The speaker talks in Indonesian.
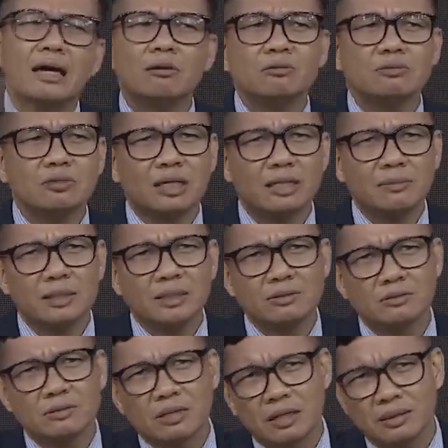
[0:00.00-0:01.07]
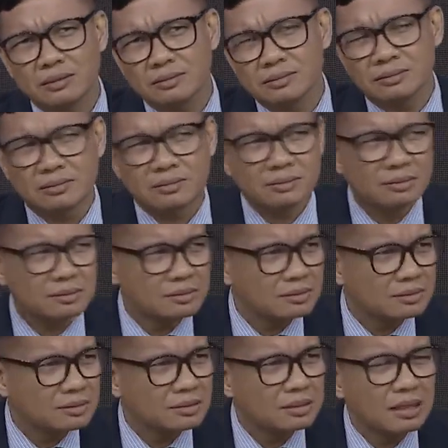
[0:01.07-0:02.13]
nggak usah dimasukkan.
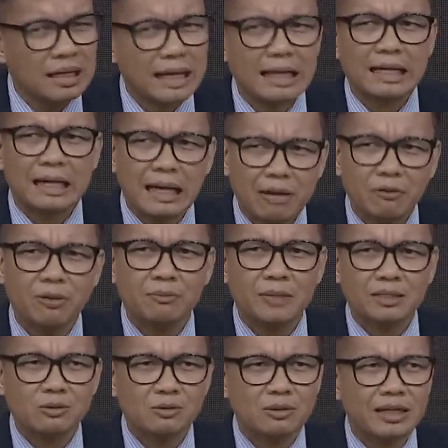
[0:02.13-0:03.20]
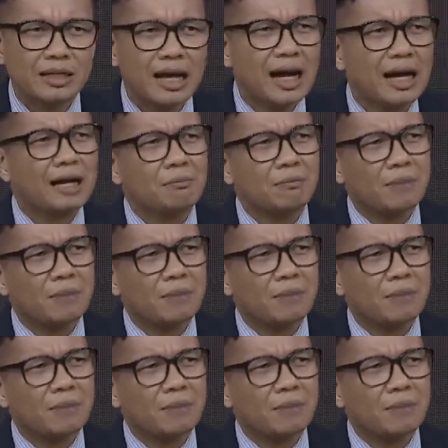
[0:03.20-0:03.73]
Karena kalau dimasukkan akan